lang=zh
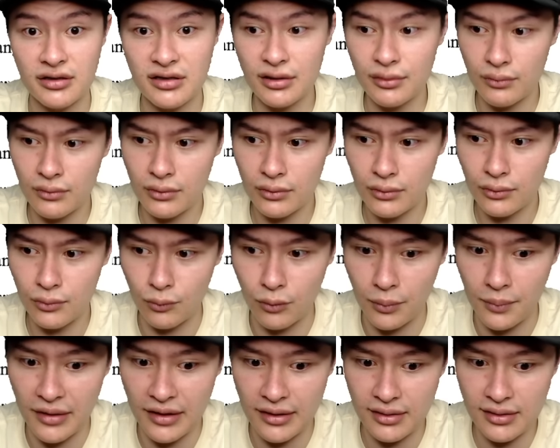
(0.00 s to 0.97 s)
就我
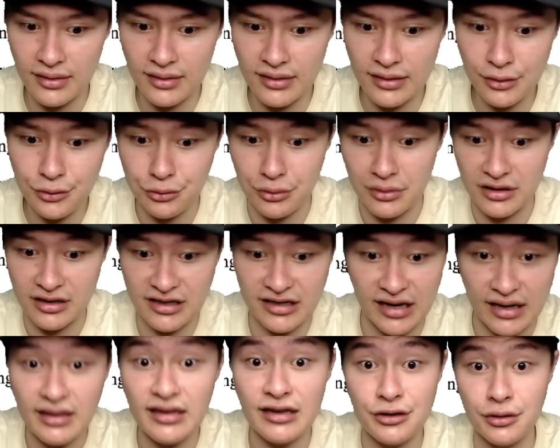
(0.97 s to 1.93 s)
们依循
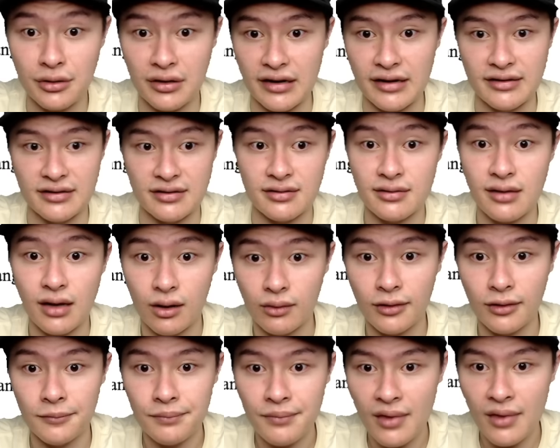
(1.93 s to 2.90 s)
前例就可以知道了。